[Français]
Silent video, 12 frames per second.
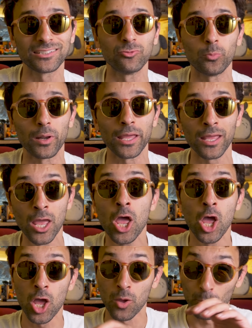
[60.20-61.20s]
s'il vous plaît,
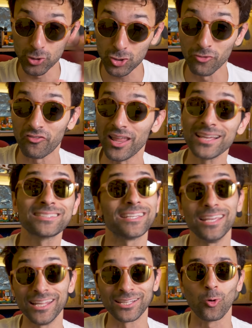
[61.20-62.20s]
Monsieur Flex et
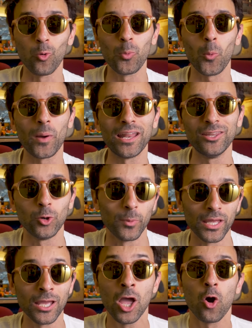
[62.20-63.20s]
Electron pour pas les
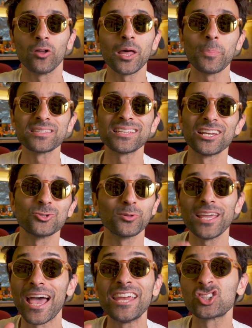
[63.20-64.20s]
nommer, on a passé la
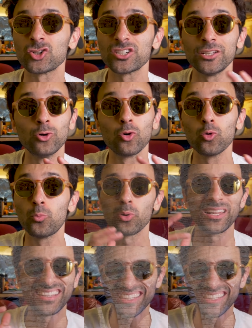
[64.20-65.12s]
journée à échanger nos roues pour les